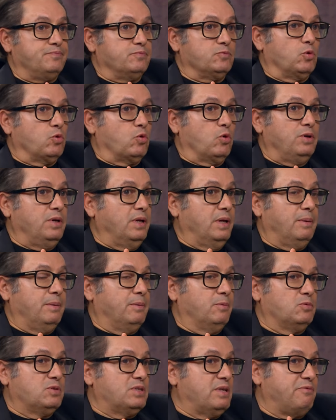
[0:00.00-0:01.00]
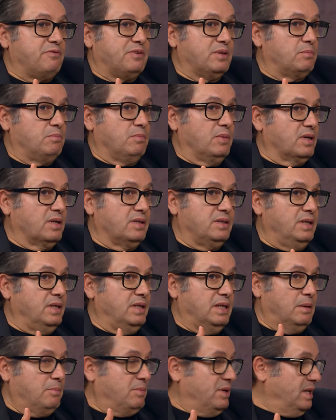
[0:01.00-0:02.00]
وكنا وسافرت
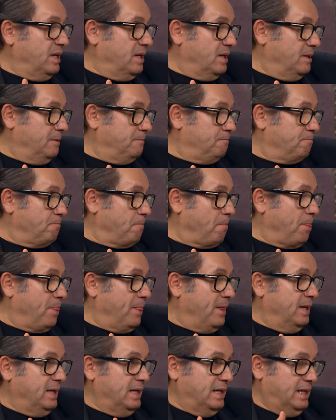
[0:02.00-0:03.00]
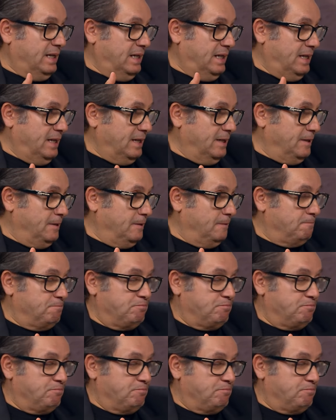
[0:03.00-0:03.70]
مرتين امريكا للعلاج